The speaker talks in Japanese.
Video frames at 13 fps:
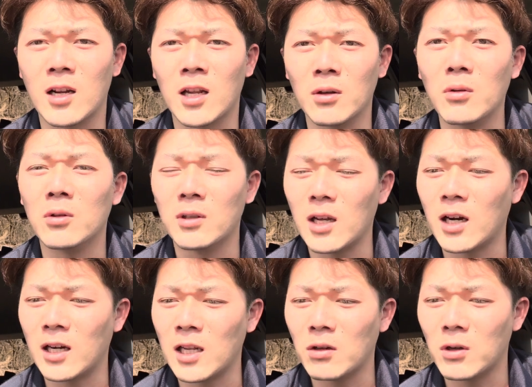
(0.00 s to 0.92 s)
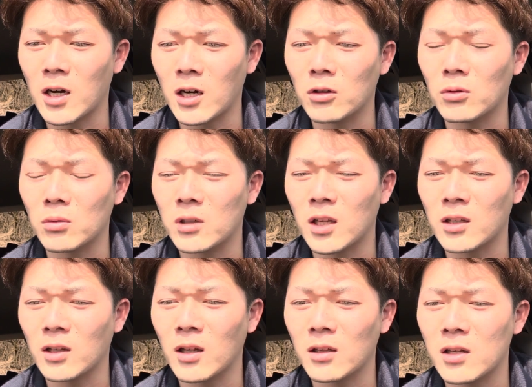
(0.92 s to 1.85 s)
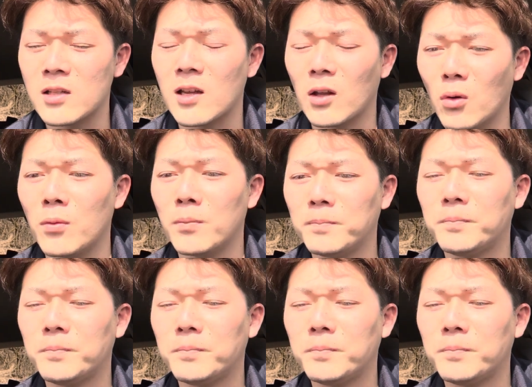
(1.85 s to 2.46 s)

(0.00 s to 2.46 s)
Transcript: らの流れの中の得点だったんですけど、